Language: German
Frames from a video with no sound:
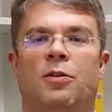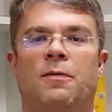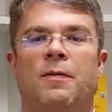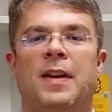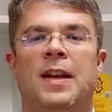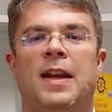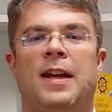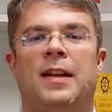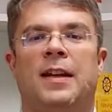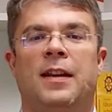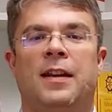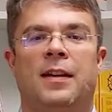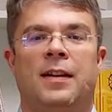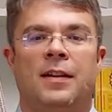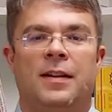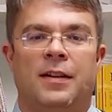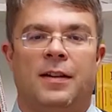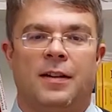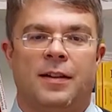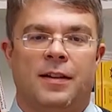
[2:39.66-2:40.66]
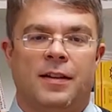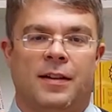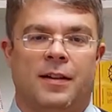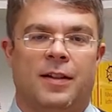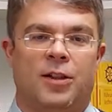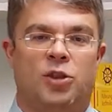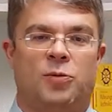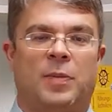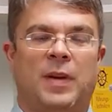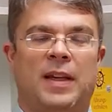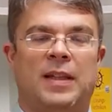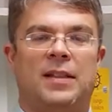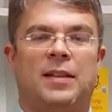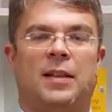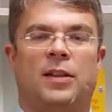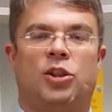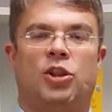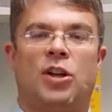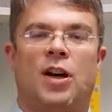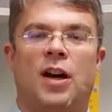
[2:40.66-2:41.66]
Und wenn eine äh,
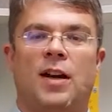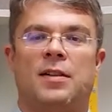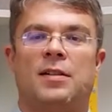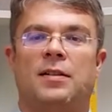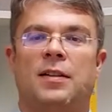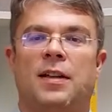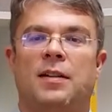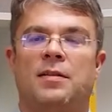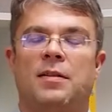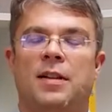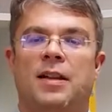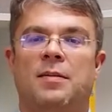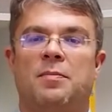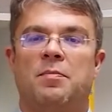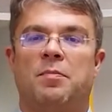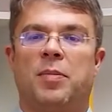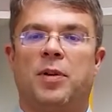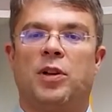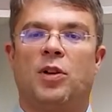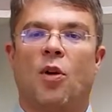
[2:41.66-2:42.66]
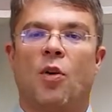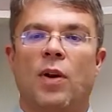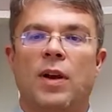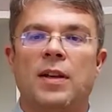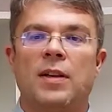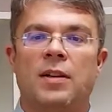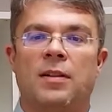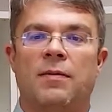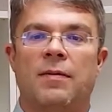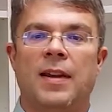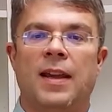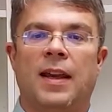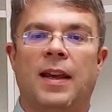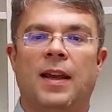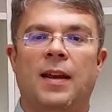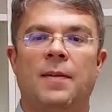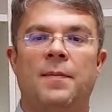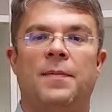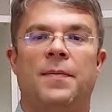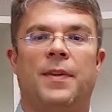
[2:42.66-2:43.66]
entsprechender Schaden dann eben bedeutend
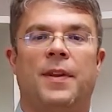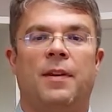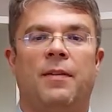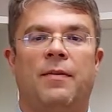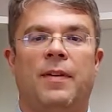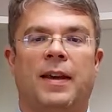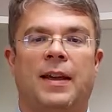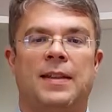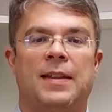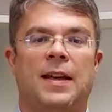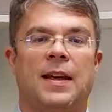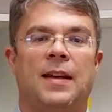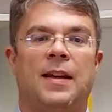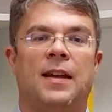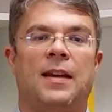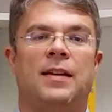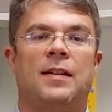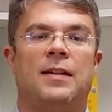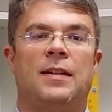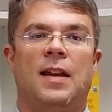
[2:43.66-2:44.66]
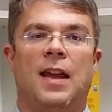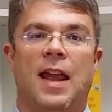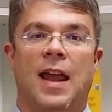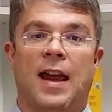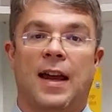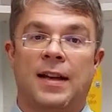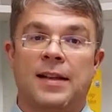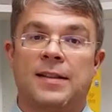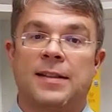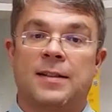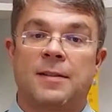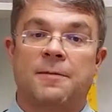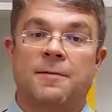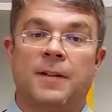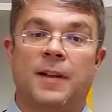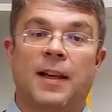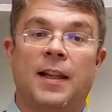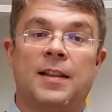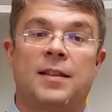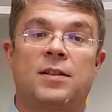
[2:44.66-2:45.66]
wäre, dann wäre es eine ernste
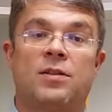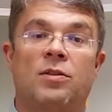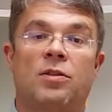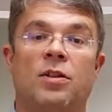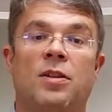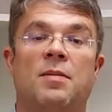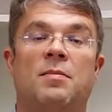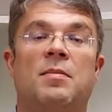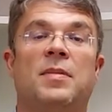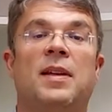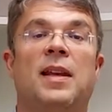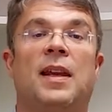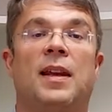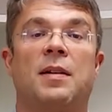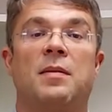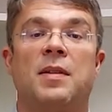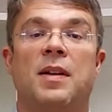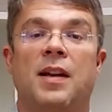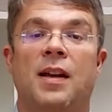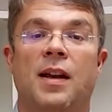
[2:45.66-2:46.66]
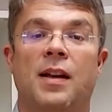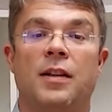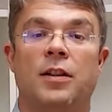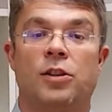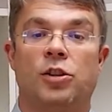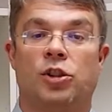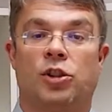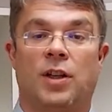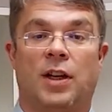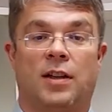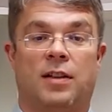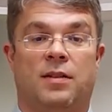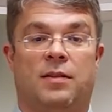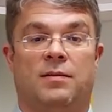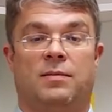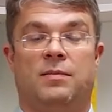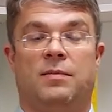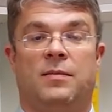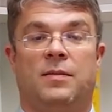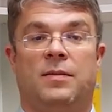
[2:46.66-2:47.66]
Verletzung mit langem Krankenstand.
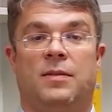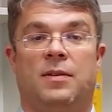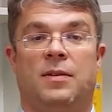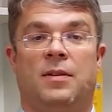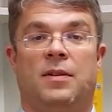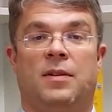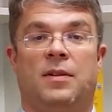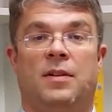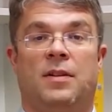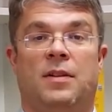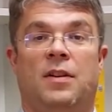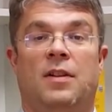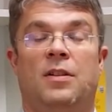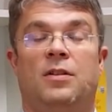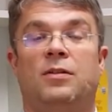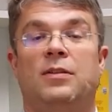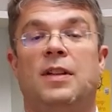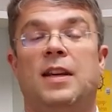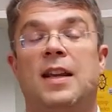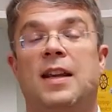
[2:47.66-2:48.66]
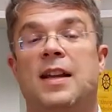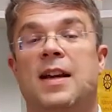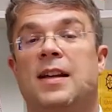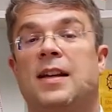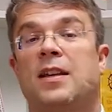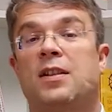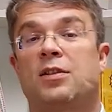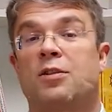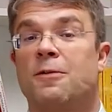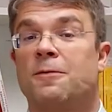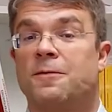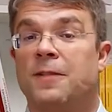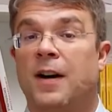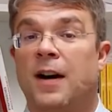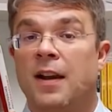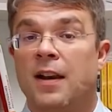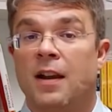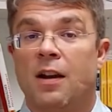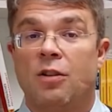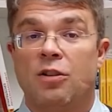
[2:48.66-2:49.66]
Und eine
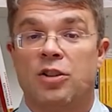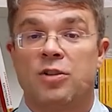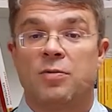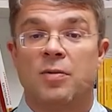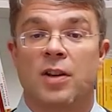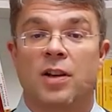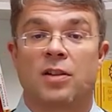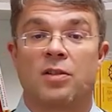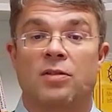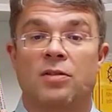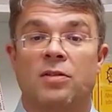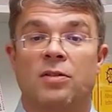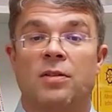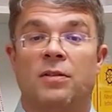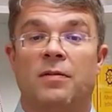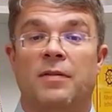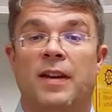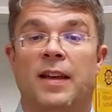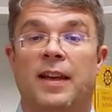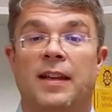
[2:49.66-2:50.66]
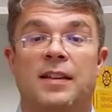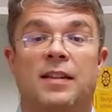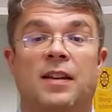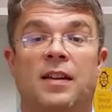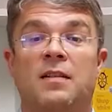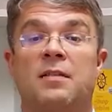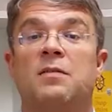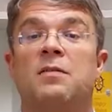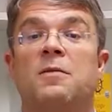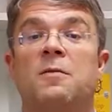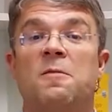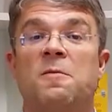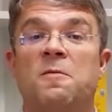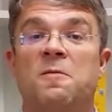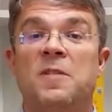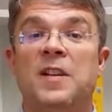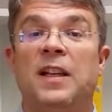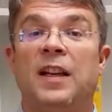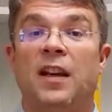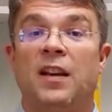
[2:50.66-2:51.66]
katastrophale Auswirkung wären dann
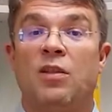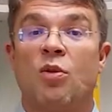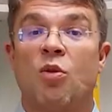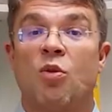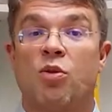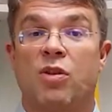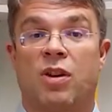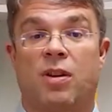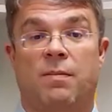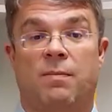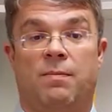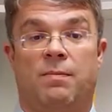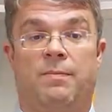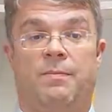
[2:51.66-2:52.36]
viele Tote.